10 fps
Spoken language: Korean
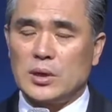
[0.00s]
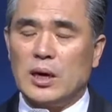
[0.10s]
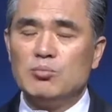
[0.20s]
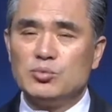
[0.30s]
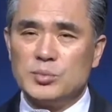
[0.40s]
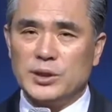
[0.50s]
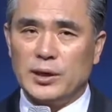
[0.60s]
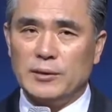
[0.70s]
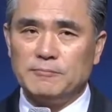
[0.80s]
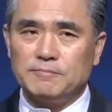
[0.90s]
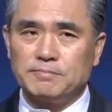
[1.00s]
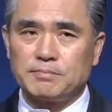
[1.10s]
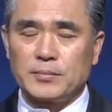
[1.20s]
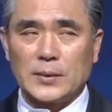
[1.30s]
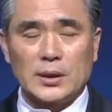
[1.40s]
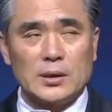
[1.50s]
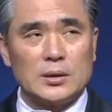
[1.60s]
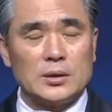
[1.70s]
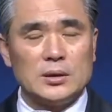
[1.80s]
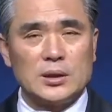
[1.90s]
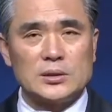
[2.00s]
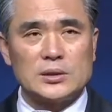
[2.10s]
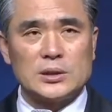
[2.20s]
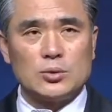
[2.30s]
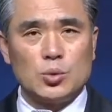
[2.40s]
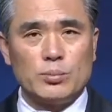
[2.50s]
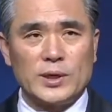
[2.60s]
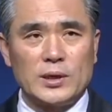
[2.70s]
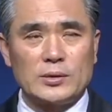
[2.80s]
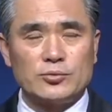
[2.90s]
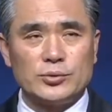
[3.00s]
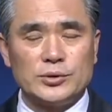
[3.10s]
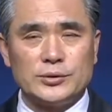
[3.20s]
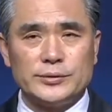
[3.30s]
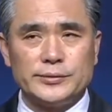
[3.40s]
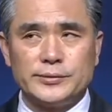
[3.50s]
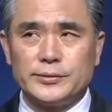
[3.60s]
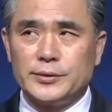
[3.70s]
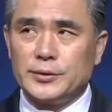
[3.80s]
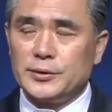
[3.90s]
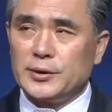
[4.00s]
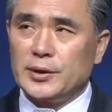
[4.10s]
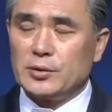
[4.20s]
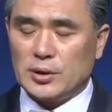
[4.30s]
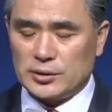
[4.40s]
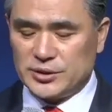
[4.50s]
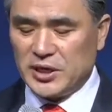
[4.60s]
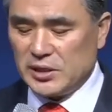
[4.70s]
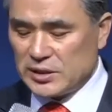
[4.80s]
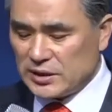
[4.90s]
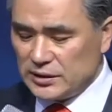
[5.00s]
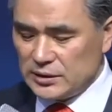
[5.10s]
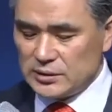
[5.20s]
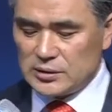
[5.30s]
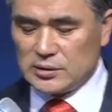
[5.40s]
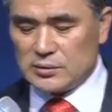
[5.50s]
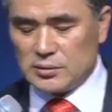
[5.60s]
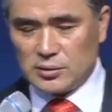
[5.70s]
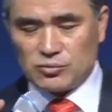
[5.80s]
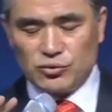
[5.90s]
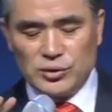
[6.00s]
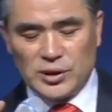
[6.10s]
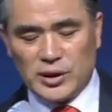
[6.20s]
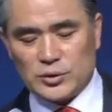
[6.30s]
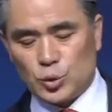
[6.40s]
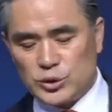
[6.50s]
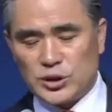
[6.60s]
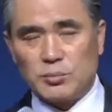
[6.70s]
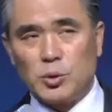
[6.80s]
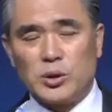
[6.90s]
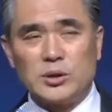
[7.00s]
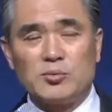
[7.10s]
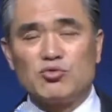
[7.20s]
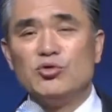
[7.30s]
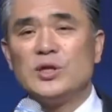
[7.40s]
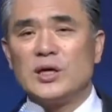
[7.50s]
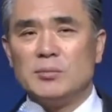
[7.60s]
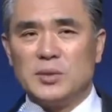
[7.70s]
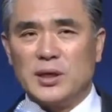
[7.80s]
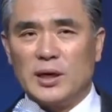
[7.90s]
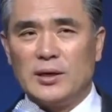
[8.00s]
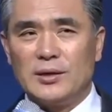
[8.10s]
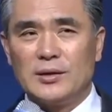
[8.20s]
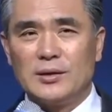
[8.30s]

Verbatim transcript: 간부입니다. 이 당시 로마군은 제일 큰 어, 군대 조직이 뭐였냐면 군단입니다.